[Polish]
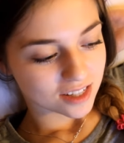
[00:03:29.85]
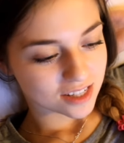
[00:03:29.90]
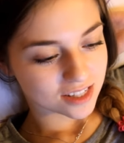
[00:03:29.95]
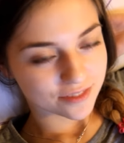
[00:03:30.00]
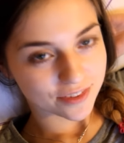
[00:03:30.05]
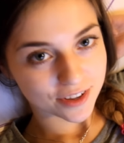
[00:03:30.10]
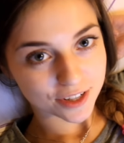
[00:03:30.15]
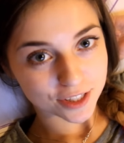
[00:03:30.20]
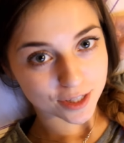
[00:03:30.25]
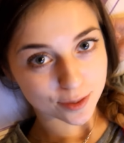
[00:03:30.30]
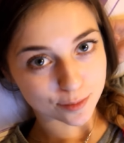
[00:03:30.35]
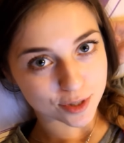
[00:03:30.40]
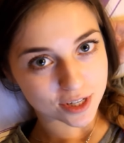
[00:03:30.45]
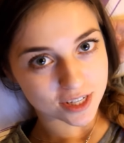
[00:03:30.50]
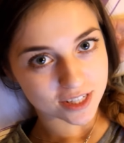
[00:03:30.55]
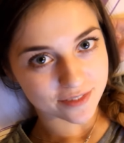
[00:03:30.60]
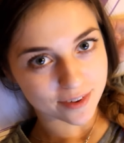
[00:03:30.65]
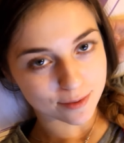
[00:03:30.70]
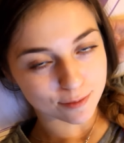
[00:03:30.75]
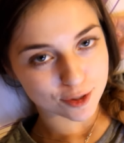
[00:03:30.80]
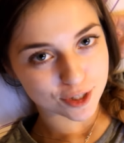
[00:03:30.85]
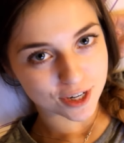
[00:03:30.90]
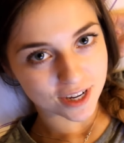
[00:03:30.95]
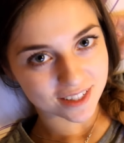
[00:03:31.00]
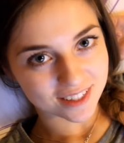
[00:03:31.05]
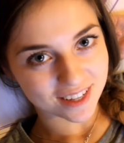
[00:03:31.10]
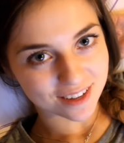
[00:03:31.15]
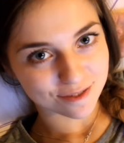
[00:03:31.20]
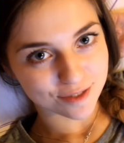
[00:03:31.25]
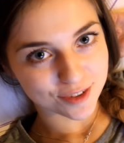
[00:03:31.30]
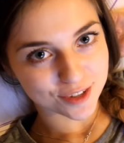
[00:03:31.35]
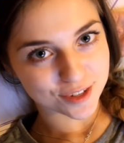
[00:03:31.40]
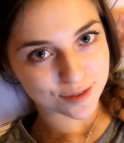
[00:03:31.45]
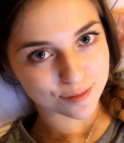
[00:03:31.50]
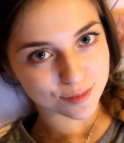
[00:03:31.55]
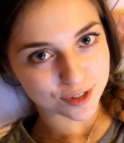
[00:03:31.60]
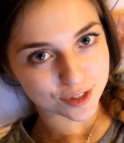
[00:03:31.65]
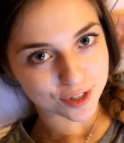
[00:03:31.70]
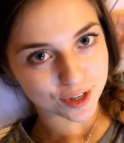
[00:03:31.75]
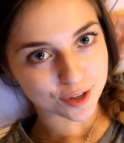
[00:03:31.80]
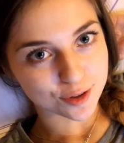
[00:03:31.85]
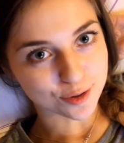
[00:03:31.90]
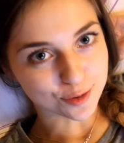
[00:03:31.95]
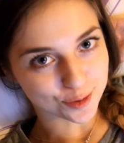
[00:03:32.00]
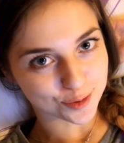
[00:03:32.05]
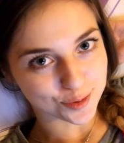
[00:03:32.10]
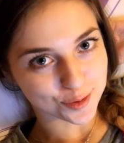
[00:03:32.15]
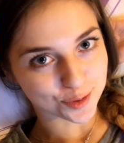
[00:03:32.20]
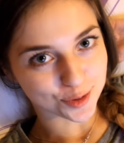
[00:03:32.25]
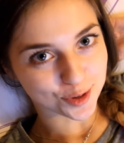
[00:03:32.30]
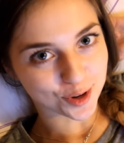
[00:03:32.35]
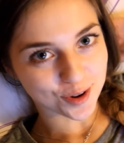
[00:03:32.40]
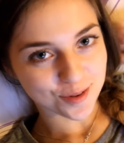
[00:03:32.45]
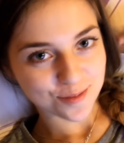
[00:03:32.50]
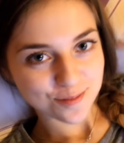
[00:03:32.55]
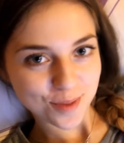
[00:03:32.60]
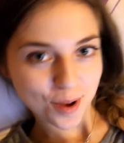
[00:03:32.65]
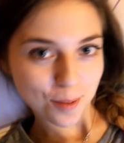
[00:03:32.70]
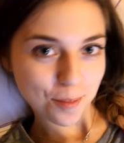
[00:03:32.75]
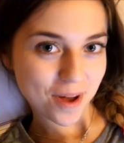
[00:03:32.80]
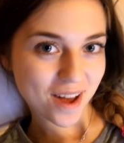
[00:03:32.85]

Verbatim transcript: i stwierdziłam, że się z Wami żegnam. Widzimy się już jutro. Pa,